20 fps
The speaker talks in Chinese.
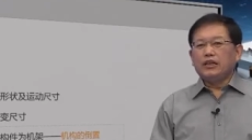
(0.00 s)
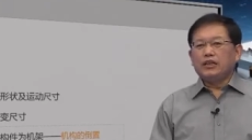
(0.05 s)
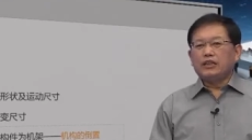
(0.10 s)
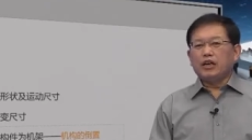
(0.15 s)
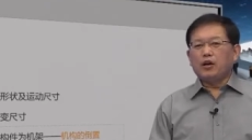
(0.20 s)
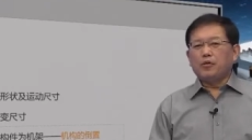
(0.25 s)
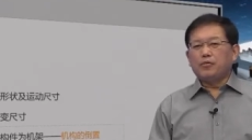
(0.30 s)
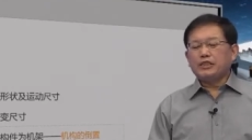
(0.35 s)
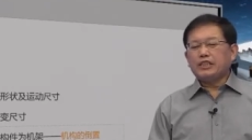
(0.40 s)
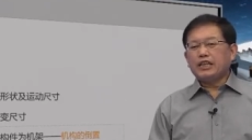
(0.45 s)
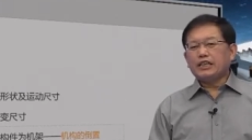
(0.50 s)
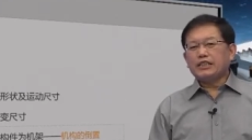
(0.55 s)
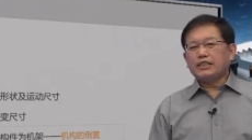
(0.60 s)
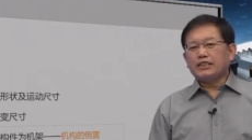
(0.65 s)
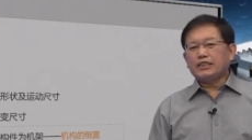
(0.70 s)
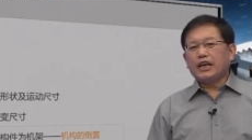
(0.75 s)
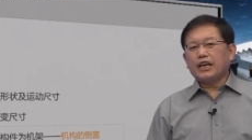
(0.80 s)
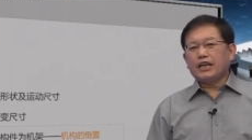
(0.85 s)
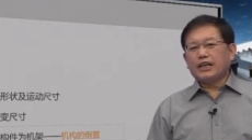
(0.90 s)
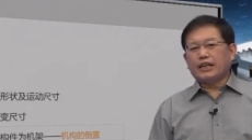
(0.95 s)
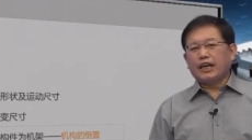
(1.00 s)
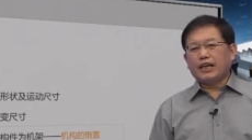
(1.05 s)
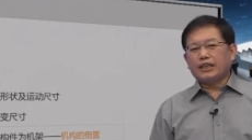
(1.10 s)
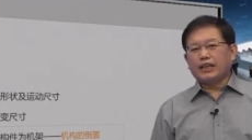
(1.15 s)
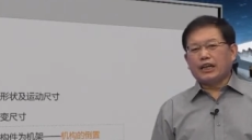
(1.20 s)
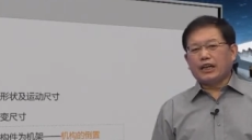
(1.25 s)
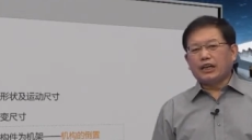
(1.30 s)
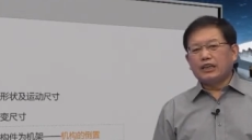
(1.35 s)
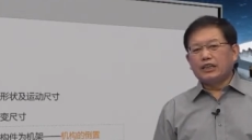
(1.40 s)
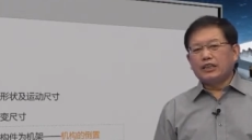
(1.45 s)
那我们现在再来看
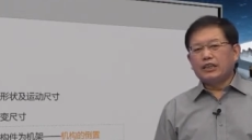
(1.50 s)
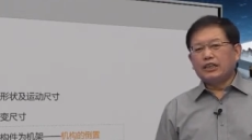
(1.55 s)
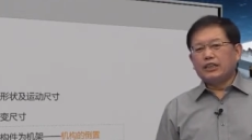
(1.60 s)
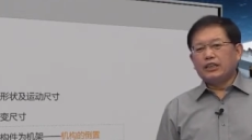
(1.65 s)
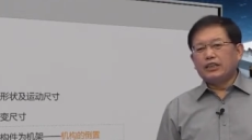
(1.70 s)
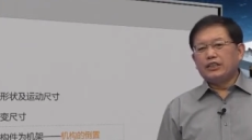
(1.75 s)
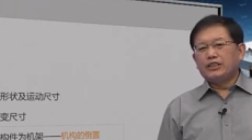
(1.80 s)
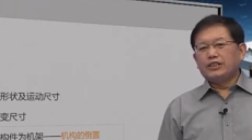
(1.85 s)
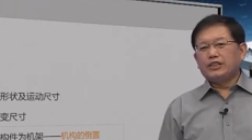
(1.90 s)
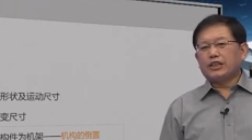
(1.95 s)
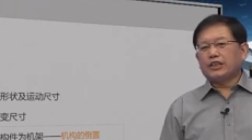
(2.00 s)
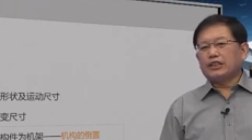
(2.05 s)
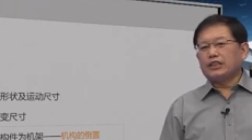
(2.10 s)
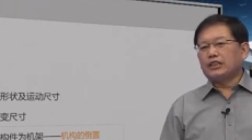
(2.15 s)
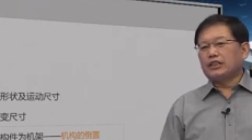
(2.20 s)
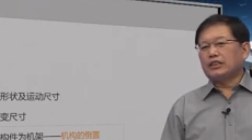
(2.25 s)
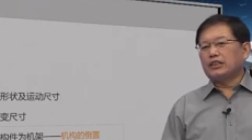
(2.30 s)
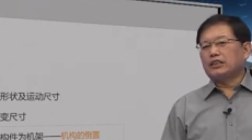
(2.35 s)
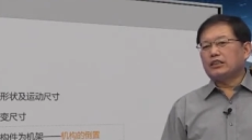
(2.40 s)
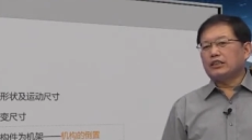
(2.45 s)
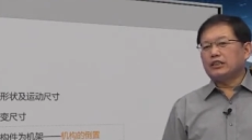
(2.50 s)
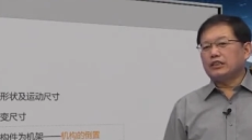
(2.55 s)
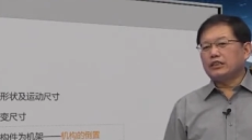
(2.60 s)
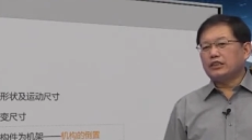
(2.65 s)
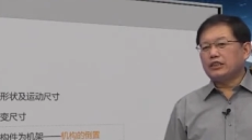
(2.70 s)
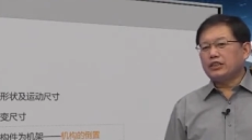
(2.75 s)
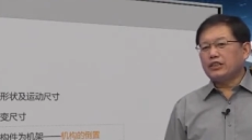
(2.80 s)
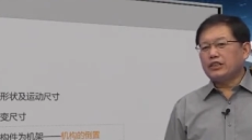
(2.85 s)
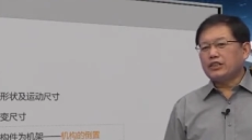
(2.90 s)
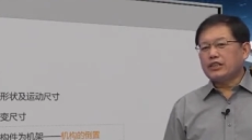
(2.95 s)
的这个
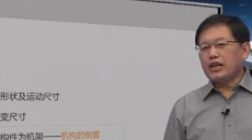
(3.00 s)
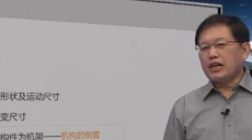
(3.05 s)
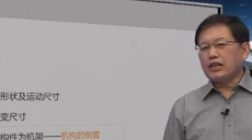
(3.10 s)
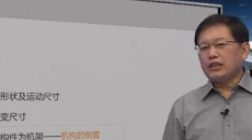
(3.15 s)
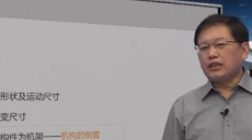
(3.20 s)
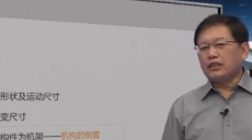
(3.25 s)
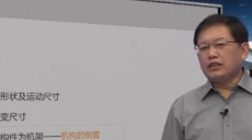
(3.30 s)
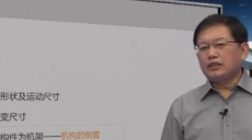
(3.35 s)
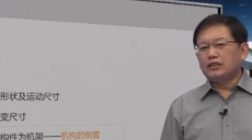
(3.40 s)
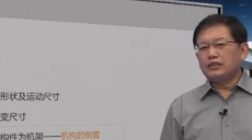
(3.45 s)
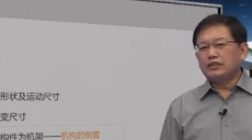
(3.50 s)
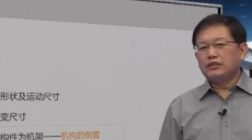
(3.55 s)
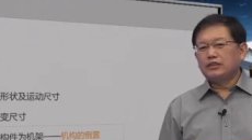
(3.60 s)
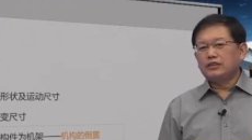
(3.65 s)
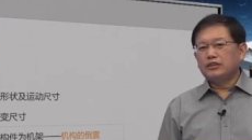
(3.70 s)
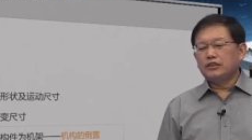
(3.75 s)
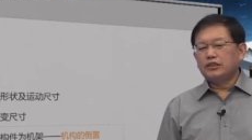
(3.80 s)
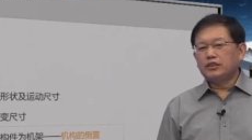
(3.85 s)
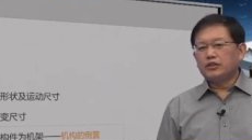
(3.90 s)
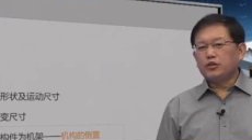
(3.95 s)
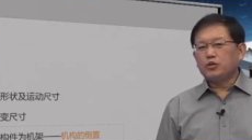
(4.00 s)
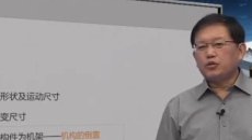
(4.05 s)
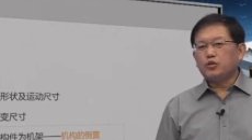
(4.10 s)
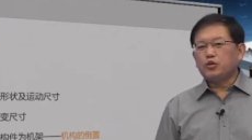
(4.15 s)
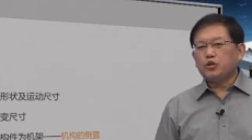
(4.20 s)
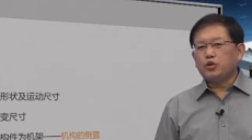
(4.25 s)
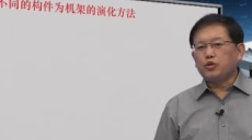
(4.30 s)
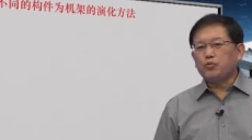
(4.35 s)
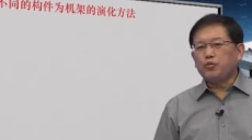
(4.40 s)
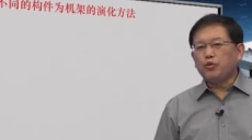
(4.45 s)
第三个，就
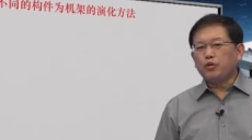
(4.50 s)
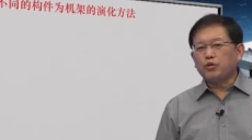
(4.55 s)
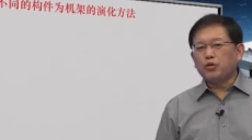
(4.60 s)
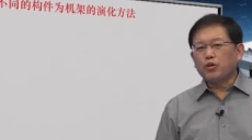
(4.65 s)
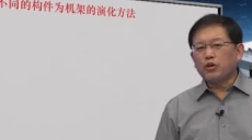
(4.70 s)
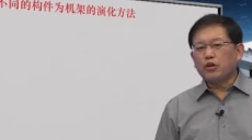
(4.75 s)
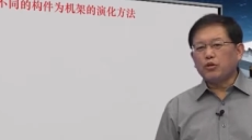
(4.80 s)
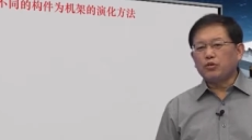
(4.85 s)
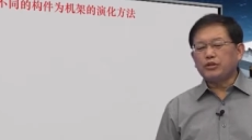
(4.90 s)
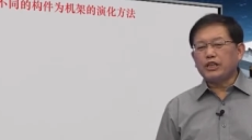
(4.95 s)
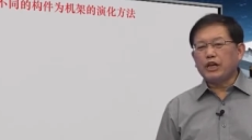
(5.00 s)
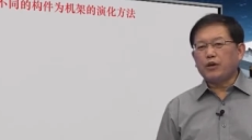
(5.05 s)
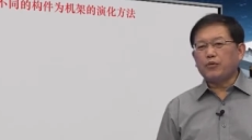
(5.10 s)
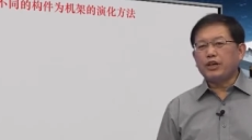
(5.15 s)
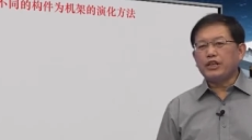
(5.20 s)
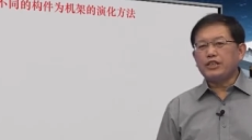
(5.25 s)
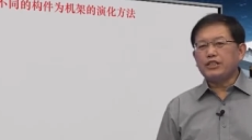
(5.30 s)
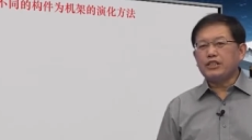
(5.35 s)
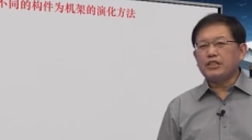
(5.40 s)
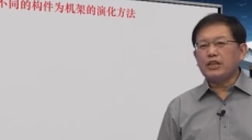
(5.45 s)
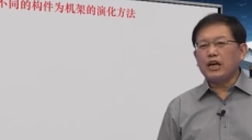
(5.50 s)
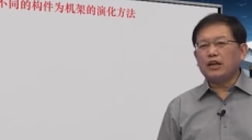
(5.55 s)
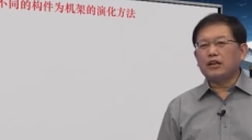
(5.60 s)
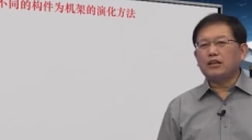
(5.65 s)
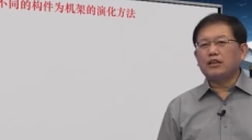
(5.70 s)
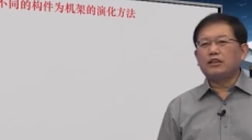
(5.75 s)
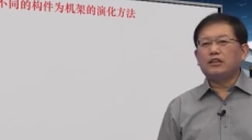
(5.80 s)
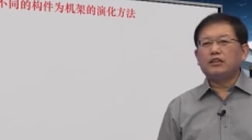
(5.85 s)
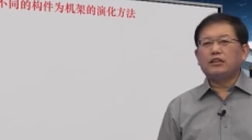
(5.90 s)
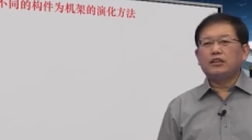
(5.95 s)
取不同构件为基架，
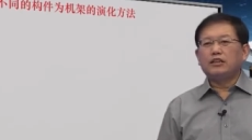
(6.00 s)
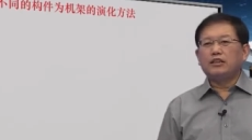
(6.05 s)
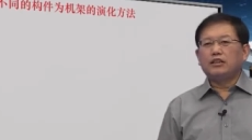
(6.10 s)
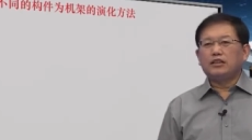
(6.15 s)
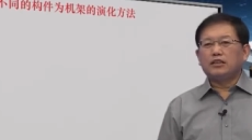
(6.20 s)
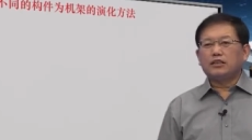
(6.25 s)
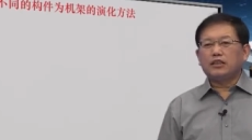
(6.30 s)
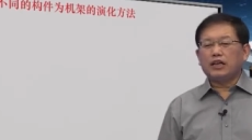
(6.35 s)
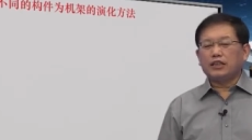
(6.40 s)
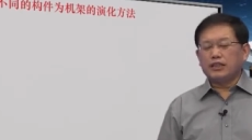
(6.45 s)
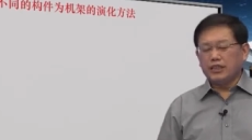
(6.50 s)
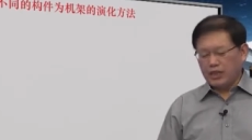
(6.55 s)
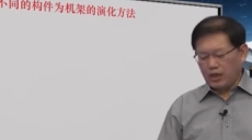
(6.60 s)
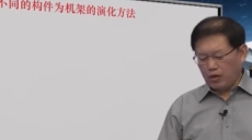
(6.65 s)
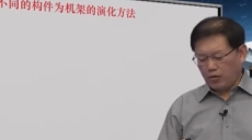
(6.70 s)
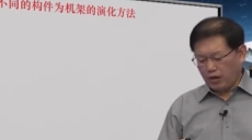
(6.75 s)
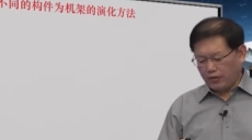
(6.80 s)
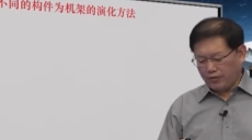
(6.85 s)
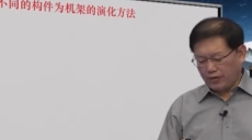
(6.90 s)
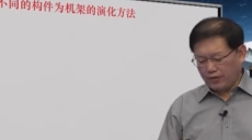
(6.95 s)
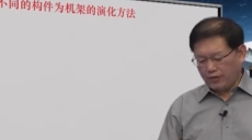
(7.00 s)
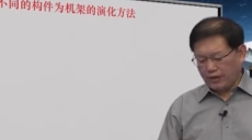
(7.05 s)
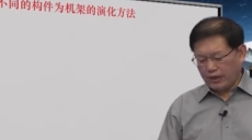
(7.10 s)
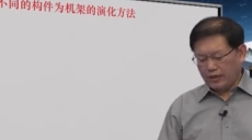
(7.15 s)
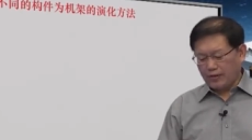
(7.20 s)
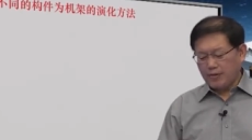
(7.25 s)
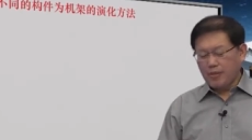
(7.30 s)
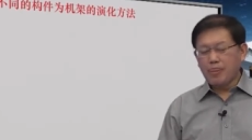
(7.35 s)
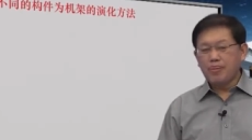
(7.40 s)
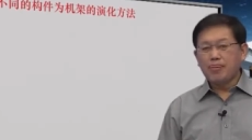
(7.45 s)
它的演化方法
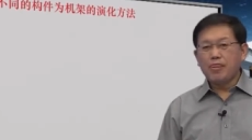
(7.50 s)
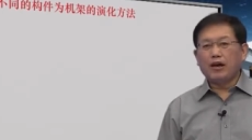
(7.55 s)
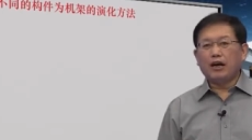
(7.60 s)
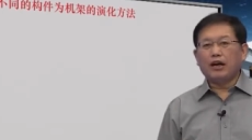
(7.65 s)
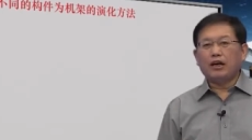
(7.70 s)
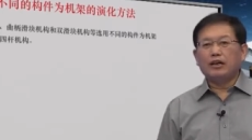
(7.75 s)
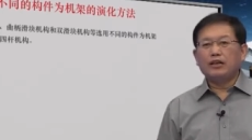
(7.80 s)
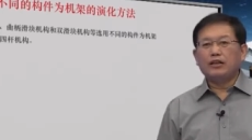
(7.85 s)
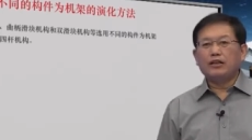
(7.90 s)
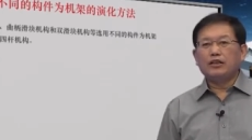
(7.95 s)
啊。